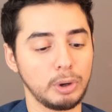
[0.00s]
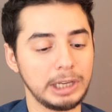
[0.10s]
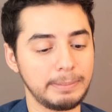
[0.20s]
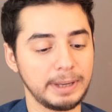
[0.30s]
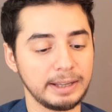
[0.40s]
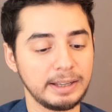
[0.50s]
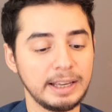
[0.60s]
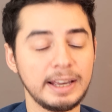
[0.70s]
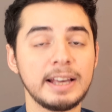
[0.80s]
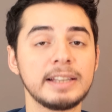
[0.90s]
öyle mi?
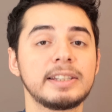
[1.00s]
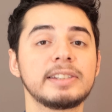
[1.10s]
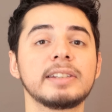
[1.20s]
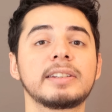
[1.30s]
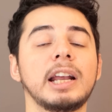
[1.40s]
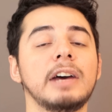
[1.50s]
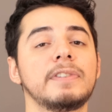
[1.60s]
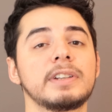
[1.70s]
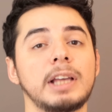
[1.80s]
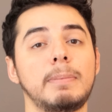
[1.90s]
sizin
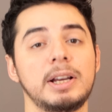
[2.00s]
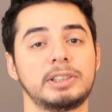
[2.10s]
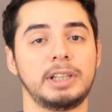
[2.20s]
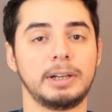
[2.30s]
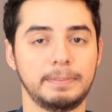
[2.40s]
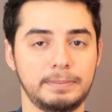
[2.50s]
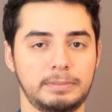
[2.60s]
tarafınıza başlarım.